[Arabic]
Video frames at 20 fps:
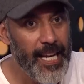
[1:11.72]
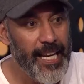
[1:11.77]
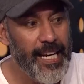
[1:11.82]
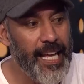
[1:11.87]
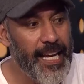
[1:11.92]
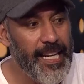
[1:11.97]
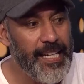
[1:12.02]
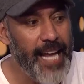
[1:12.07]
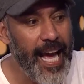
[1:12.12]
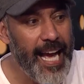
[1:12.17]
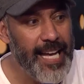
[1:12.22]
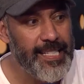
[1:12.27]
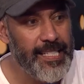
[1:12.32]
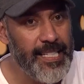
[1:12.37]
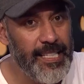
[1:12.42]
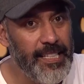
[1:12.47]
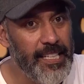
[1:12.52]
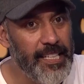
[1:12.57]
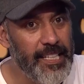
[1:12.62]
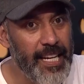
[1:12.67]
لان
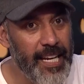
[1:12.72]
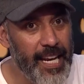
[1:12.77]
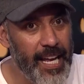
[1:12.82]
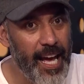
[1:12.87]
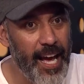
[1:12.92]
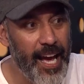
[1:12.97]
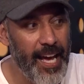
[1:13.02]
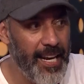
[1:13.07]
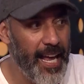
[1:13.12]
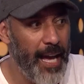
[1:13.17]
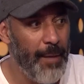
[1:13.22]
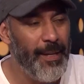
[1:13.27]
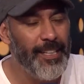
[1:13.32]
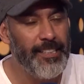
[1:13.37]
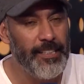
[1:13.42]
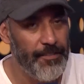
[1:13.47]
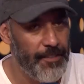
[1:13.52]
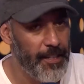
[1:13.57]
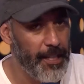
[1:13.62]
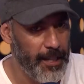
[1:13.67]
حسيت ان انا انا
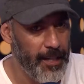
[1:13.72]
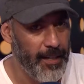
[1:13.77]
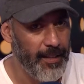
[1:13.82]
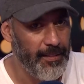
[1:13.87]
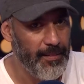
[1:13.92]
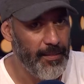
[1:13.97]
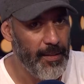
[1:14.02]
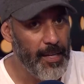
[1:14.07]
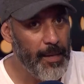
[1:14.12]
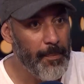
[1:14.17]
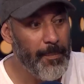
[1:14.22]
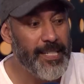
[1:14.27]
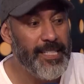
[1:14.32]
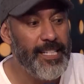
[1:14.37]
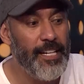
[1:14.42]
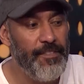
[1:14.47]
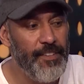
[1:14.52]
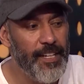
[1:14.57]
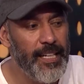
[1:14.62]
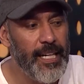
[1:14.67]
عملت فكره بس
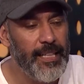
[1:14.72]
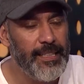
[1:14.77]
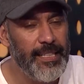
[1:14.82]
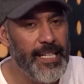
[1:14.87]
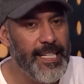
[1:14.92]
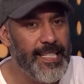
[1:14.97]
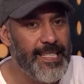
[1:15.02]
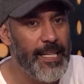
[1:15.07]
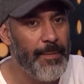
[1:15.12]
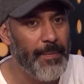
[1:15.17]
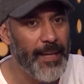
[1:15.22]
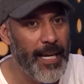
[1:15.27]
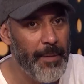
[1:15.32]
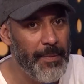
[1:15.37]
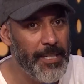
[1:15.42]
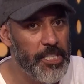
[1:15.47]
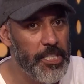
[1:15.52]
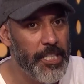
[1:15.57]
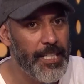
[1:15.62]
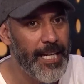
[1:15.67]
الفكره دي لسه ما
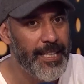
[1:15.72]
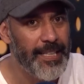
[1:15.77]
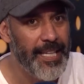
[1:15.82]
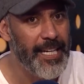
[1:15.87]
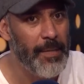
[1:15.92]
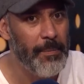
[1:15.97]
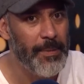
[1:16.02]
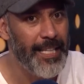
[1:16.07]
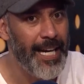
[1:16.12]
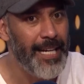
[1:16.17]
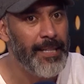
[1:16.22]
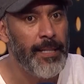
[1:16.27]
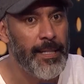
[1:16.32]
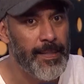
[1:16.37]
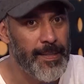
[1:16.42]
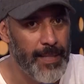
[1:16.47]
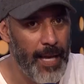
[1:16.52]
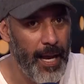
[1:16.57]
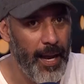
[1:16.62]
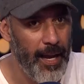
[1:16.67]
جابتش النتائج بتاعتها
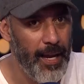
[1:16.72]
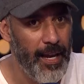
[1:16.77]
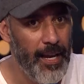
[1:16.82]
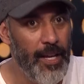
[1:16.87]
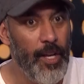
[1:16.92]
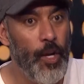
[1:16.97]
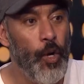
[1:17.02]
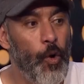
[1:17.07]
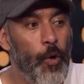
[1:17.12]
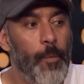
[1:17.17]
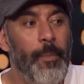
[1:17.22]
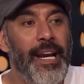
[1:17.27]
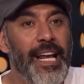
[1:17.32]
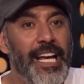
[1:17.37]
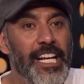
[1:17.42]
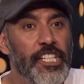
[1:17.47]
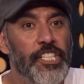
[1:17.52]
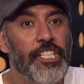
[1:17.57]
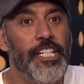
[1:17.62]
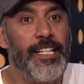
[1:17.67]
الصح وما
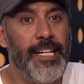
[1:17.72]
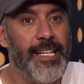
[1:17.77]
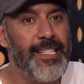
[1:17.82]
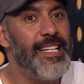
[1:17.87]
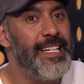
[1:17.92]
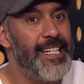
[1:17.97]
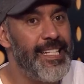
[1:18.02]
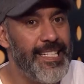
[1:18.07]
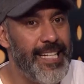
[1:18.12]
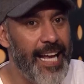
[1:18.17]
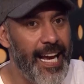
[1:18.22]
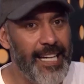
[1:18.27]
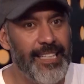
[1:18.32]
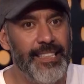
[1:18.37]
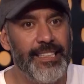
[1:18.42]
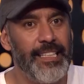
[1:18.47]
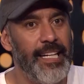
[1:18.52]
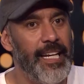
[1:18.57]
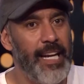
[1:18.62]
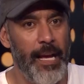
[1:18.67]
لقيتش الناس اللي
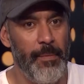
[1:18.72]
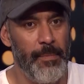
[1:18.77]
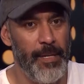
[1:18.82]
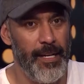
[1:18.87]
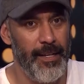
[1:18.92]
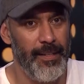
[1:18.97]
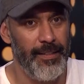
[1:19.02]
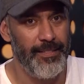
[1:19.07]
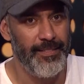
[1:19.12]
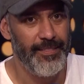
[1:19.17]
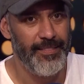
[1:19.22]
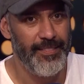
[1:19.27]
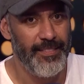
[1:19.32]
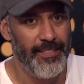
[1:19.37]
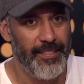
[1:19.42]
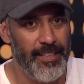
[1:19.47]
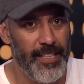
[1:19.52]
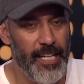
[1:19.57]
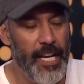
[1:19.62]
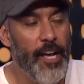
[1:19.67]
تساعدني ان انا اعملها
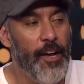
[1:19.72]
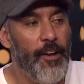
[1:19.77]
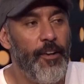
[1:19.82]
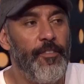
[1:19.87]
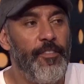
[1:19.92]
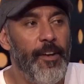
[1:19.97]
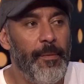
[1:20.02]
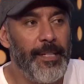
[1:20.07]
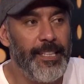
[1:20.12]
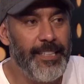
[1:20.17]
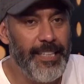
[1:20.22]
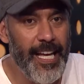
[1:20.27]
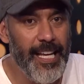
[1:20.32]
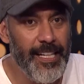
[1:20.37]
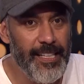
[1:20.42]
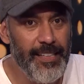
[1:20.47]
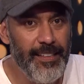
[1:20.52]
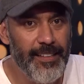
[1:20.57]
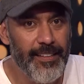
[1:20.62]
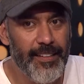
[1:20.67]

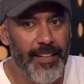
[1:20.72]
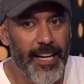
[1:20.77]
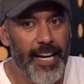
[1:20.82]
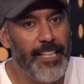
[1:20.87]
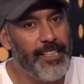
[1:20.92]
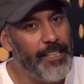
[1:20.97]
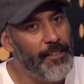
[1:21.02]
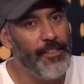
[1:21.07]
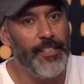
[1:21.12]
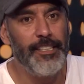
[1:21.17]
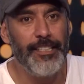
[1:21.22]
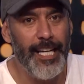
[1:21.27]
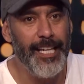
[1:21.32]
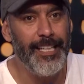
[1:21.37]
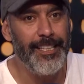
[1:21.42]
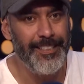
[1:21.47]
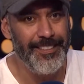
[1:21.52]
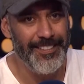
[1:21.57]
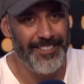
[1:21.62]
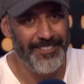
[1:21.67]
فبالتالي اختفيت تاني